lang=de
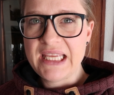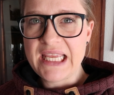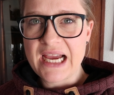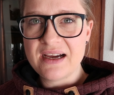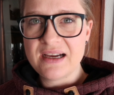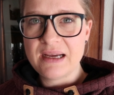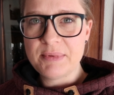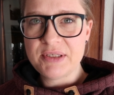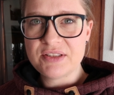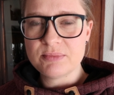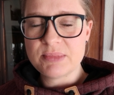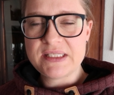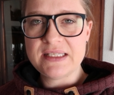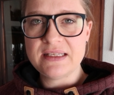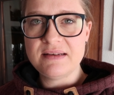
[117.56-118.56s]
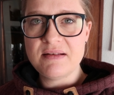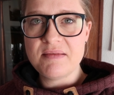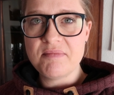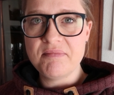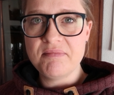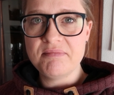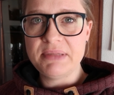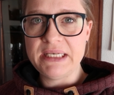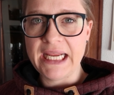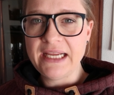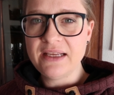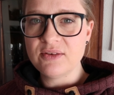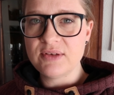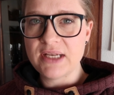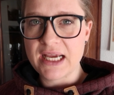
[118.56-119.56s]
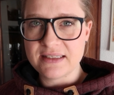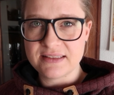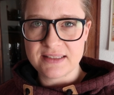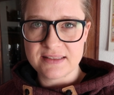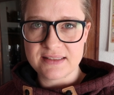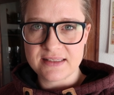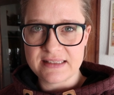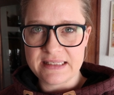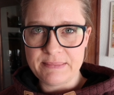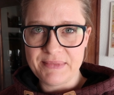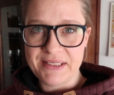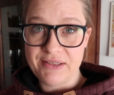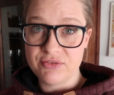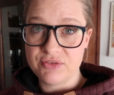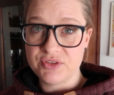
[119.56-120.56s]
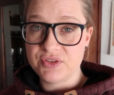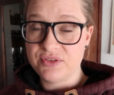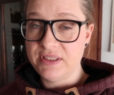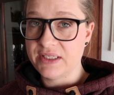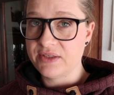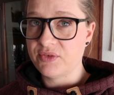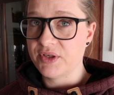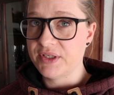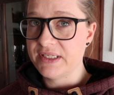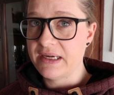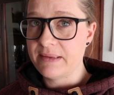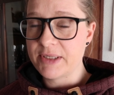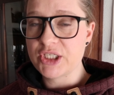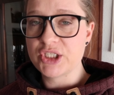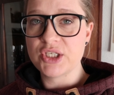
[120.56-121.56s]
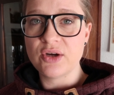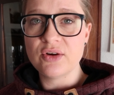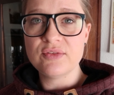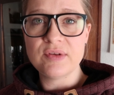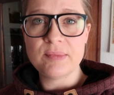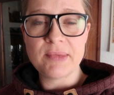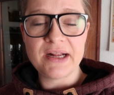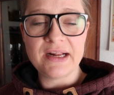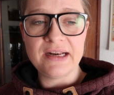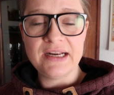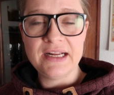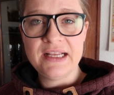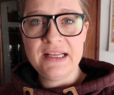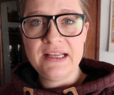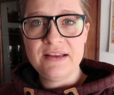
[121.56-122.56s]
ja, habe ich so ein bisschen ähm, Bedenken und Angst, dass das eben nicht funktionieren könnte. Aber schauen wir mal,